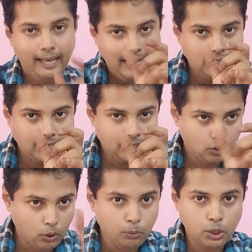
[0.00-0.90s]
এইচএস
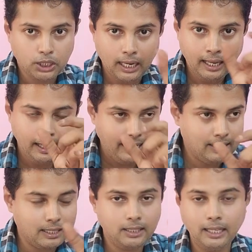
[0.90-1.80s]
অমুক সালে
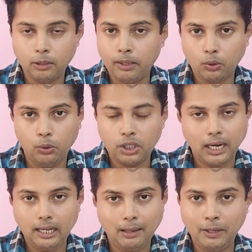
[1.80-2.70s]
এইচএস দিয়ে তোমার কোন
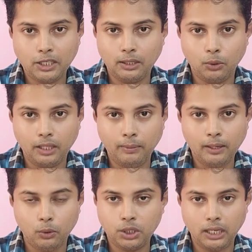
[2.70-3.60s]
সালটা মেনশন করে দেবে
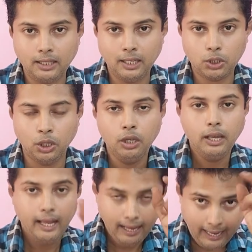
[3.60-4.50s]
কোন সালে দিয়েছো
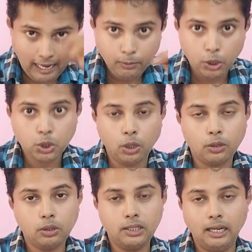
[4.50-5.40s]
এই বছর
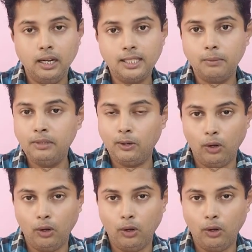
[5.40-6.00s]
জার্নালিজম নিয়ে